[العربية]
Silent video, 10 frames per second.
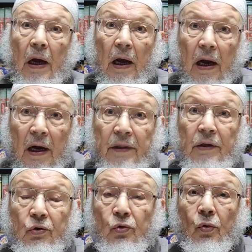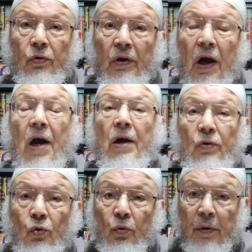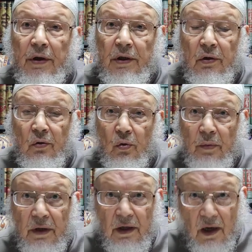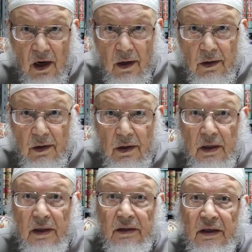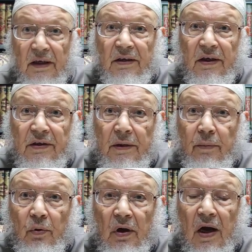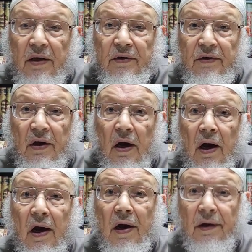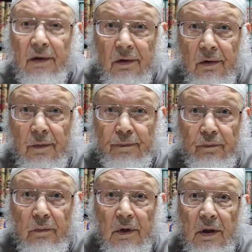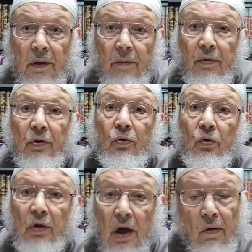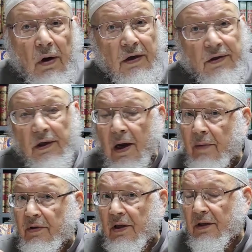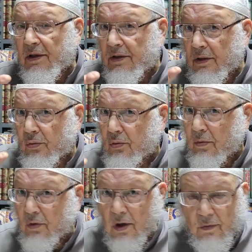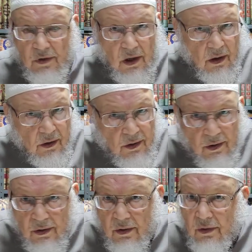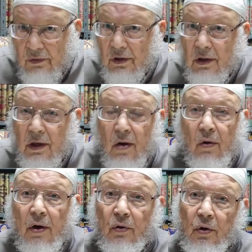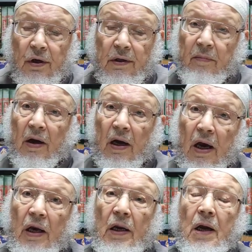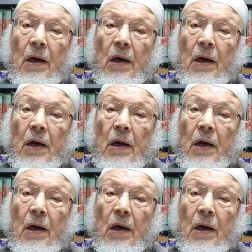أخذت سلطات بني أمية تكتسب الأنصار بالدنيا وقد صرح بذلك سيدنا معاوية رضي الله عنه حينما قال